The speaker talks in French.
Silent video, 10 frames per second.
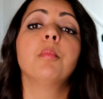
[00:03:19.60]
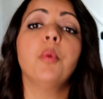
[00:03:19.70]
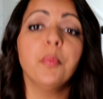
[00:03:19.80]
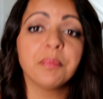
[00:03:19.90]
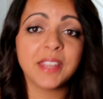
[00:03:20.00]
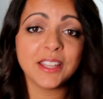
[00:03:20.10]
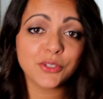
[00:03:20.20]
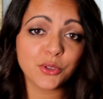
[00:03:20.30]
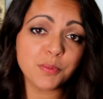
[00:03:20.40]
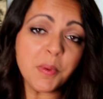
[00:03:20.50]
Bon,
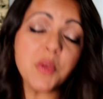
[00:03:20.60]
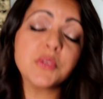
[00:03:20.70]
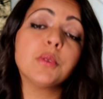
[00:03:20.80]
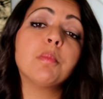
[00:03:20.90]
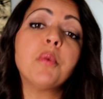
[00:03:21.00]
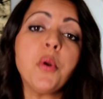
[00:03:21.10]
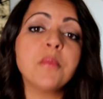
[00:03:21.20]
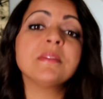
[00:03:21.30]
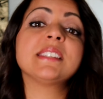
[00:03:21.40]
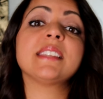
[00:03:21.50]
qu'est-ce que je pense de
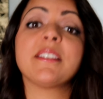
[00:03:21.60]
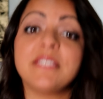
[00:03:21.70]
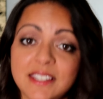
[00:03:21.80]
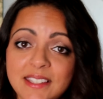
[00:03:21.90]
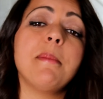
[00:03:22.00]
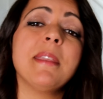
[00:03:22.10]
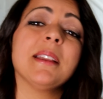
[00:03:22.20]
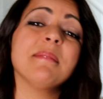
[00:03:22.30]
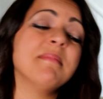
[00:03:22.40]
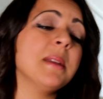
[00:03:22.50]
Broom Service Eh
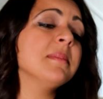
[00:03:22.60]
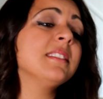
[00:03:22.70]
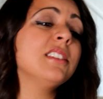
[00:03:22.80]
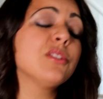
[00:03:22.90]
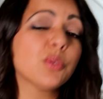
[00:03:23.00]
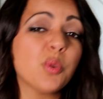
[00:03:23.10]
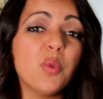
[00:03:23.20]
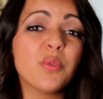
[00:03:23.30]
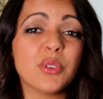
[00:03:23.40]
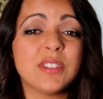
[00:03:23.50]
bien, même si je
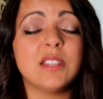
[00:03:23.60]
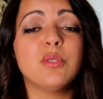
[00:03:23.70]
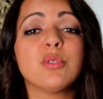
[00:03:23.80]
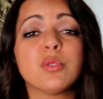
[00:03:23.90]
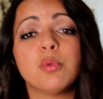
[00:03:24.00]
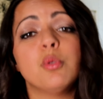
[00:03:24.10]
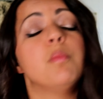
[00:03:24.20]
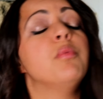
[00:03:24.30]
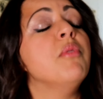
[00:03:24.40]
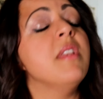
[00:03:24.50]
trouve que c'est le jeu le
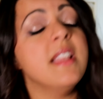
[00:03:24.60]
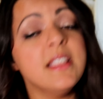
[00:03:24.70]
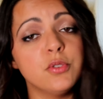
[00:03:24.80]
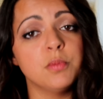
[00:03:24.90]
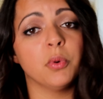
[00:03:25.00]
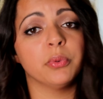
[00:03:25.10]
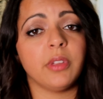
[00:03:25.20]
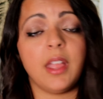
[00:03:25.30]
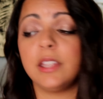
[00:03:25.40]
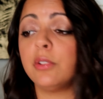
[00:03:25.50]
plus laid du
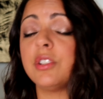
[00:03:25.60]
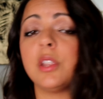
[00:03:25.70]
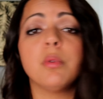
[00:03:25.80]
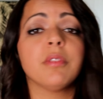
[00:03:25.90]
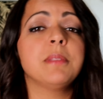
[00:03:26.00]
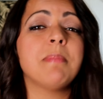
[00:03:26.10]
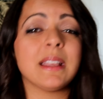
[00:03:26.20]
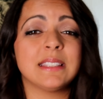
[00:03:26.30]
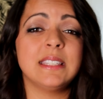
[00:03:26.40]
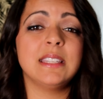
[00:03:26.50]
monde et que j'ai eu envie de
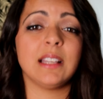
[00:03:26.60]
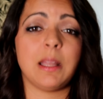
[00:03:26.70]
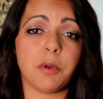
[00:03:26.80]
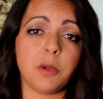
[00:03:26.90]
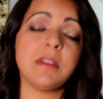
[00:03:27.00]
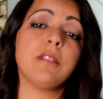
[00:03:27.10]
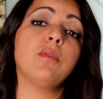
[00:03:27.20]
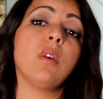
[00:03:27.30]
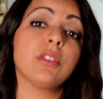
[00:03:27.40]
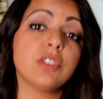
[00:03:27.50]
partir la première
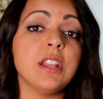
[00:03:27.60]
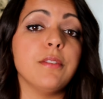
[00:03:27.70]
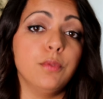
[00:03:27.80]
fois que je l'ai